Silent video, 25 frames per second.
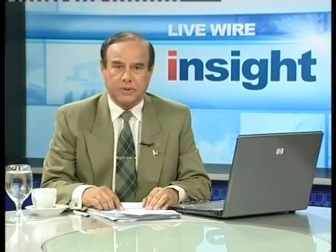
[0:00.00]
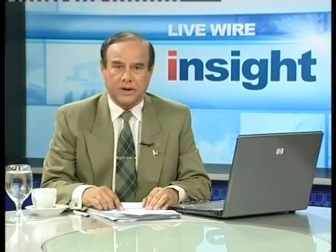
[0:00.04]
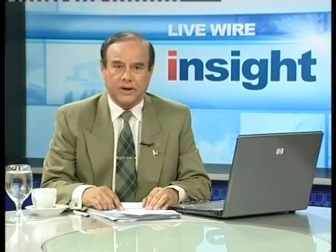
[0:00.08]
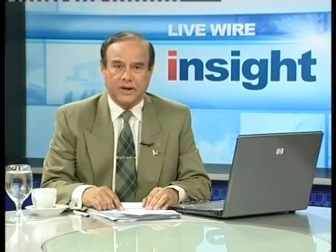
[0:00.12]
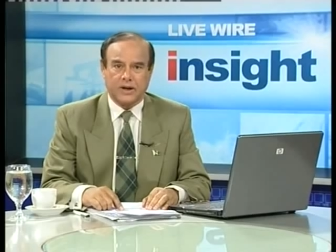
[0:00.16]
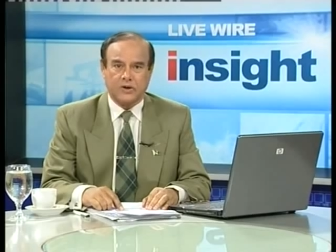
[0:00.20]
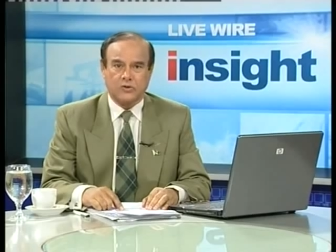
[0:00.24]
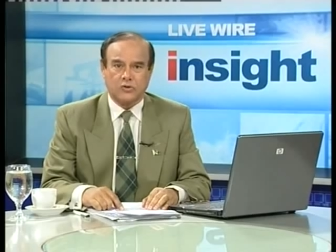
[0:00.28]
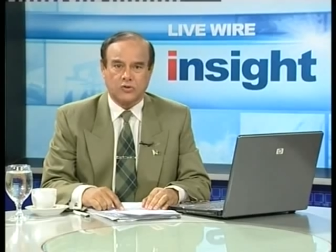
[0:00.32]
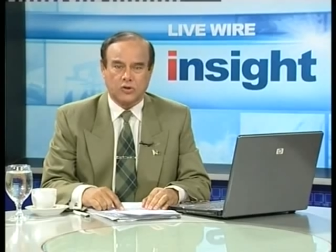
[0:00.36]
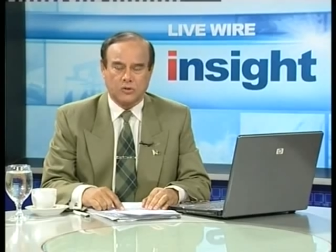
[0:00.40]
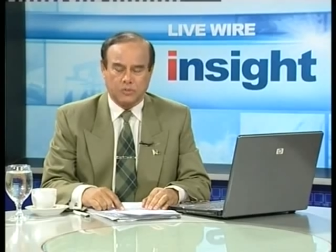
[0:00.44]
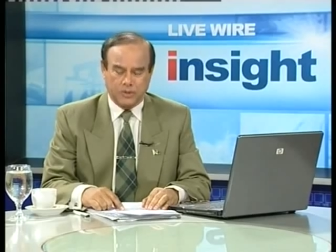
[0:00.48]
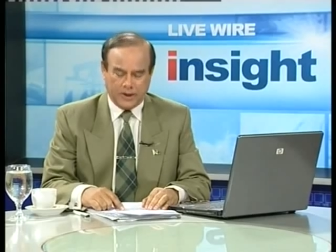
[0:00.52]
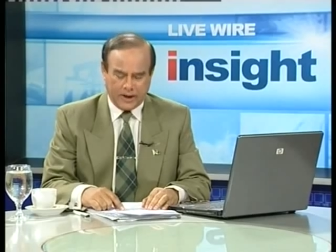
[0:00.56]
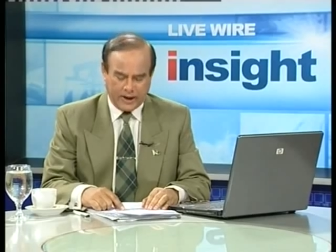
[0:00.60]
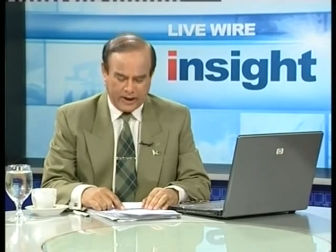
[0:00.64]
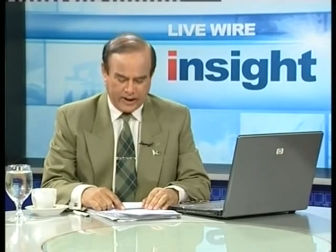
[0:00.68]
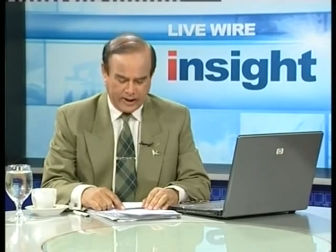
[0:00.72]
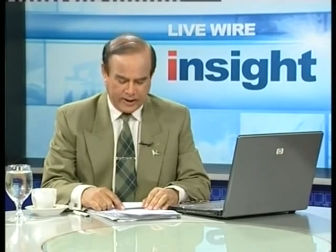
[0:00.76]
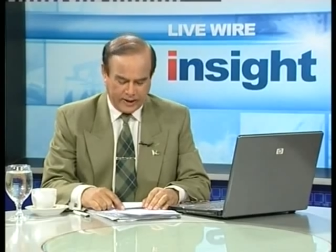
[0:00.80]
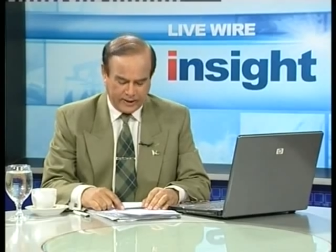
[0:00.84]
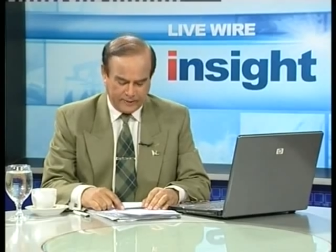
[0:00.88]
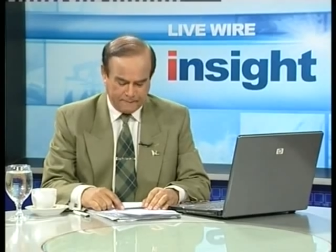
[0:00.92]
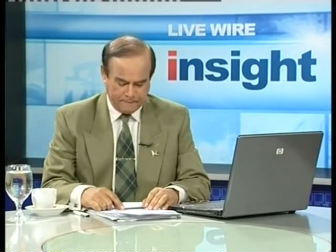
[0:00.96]
हैं उनको
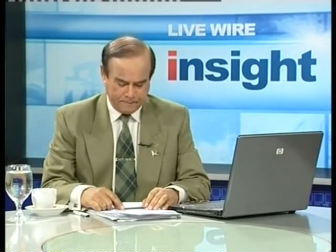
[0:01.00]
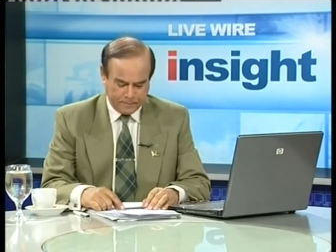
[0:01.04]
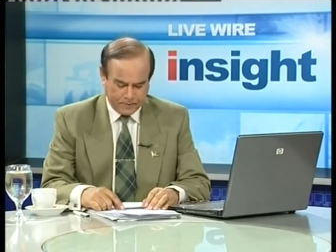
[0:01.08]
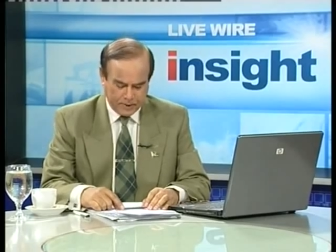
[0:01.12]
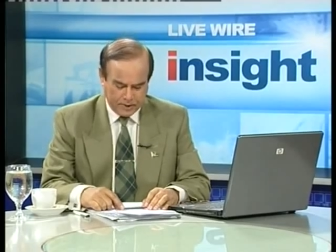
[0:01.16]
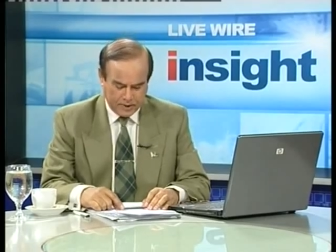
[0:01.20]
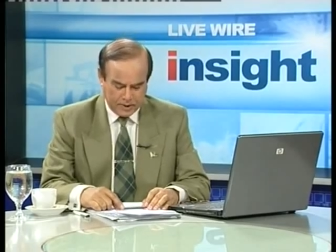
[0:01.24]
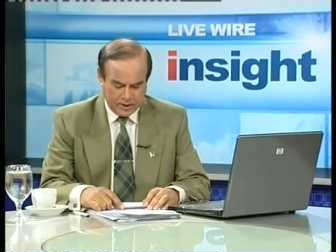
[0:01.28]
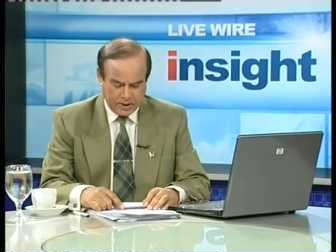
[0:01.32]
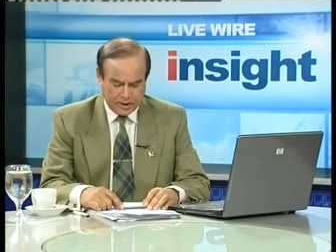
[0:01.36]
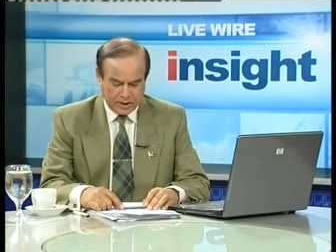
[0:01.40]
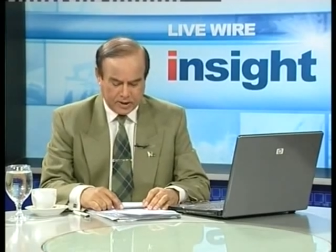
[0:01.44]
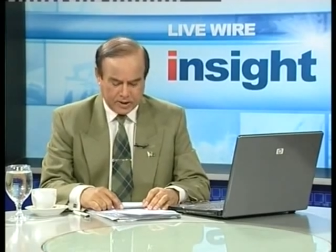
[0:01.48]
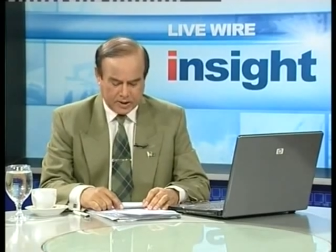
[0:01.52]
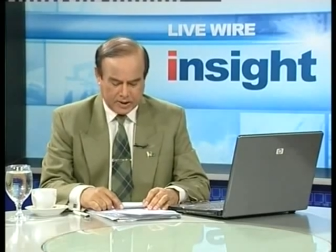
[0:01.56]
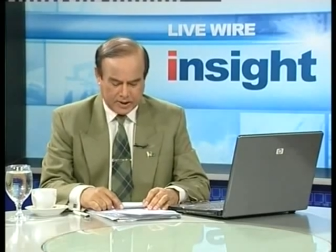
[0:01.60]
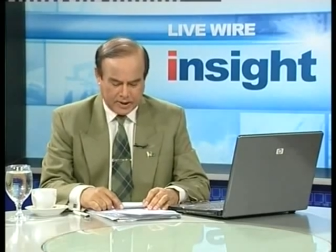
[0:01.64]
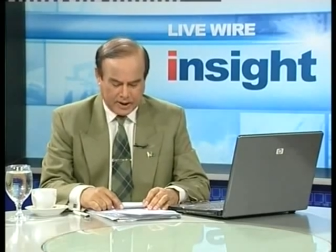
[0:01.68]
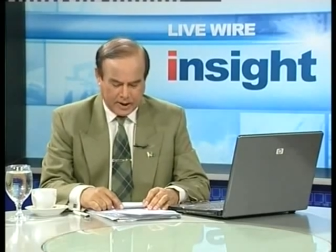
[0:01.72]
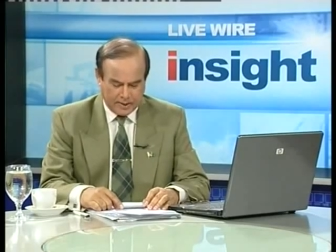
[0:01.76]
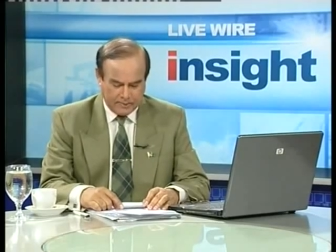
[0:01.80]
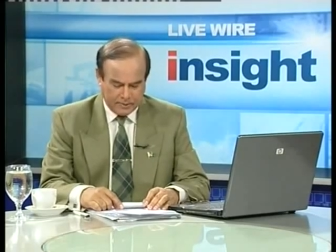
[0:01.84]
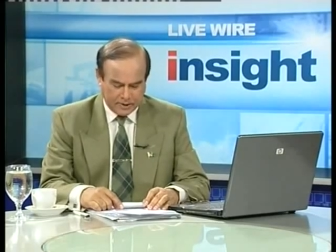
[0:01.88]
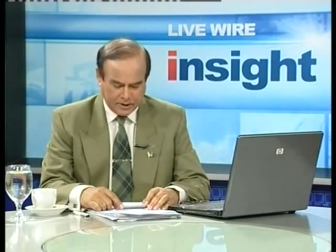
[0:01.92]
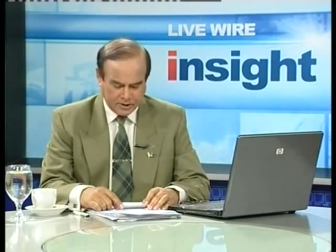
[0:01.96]
बुलाया है इनका
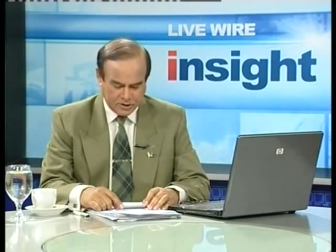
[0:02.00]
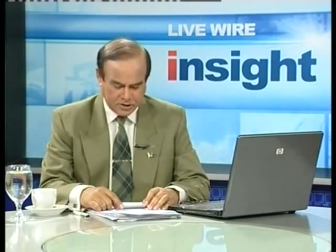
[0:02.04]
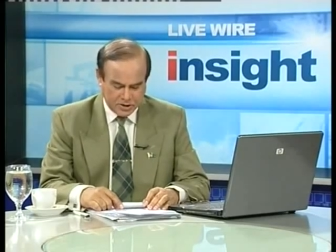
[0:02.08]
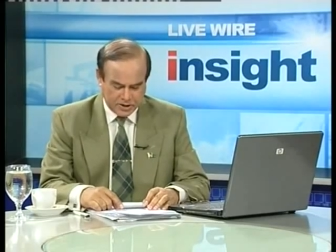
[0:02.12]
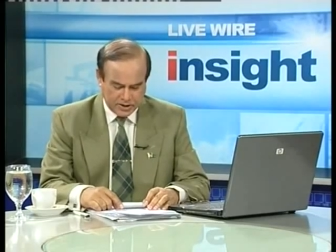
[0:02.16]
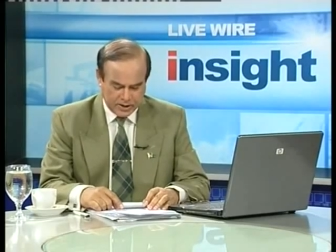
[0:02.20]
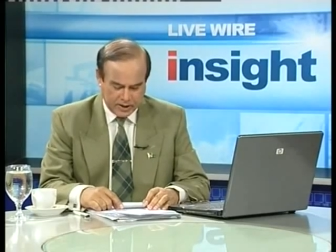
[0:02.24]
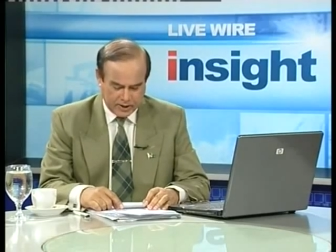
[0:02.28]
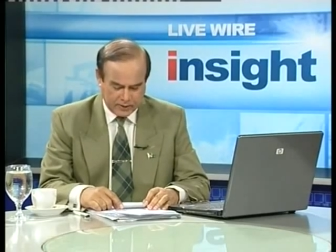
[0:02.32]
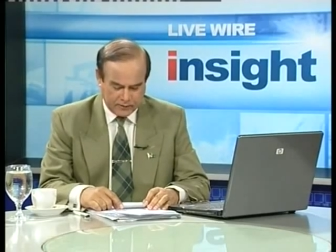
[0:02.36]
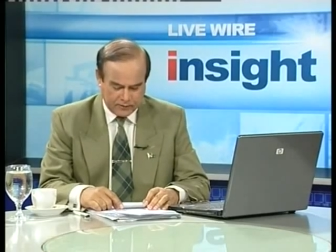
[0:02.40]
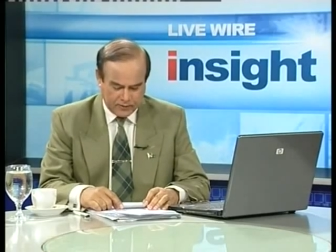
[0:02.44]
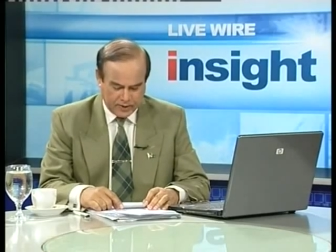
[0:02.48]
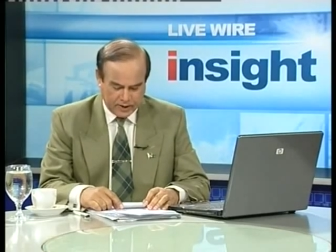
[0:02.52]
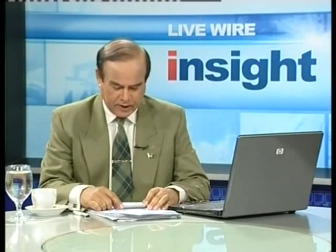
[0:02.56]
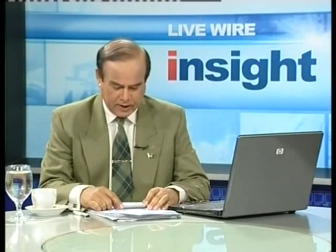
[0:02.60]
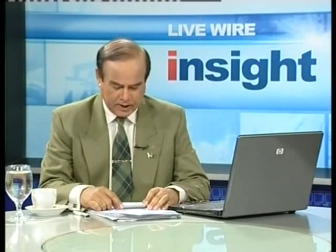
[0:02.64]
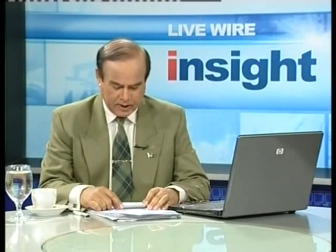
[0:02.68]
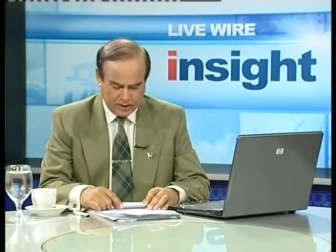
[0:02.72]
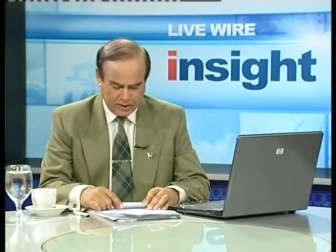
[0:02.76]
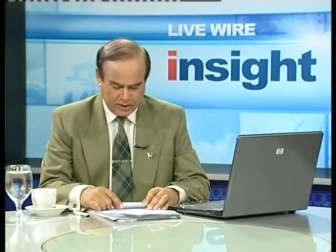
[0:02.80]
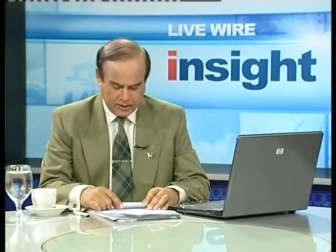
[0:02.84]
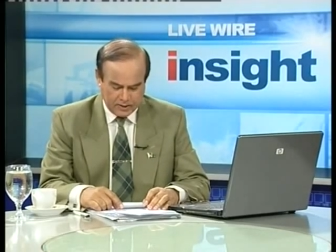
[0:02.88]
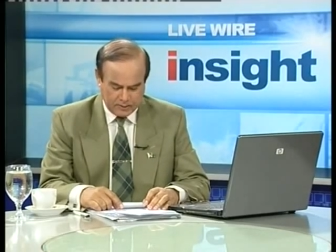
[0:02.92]
नाम है इंजीनियर वली